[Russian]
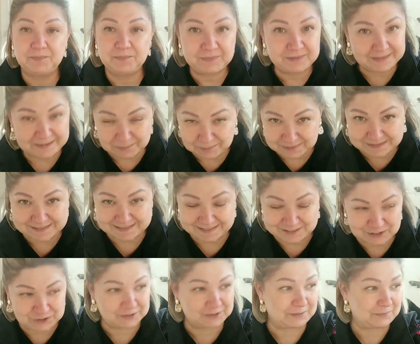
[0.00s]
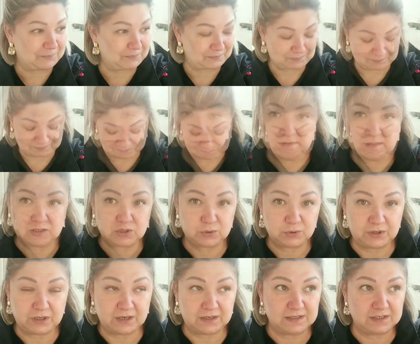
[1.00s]
Не проскочила. Так
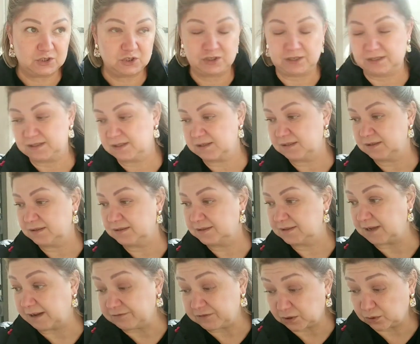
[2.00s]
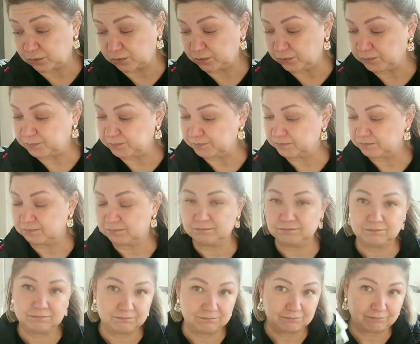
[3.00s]
что я сейчас завтракаю,
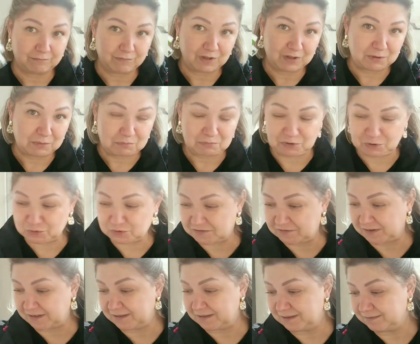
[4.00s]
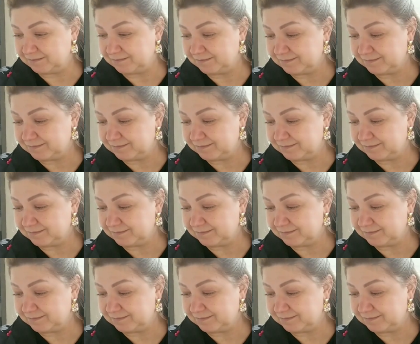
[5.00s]
пью свои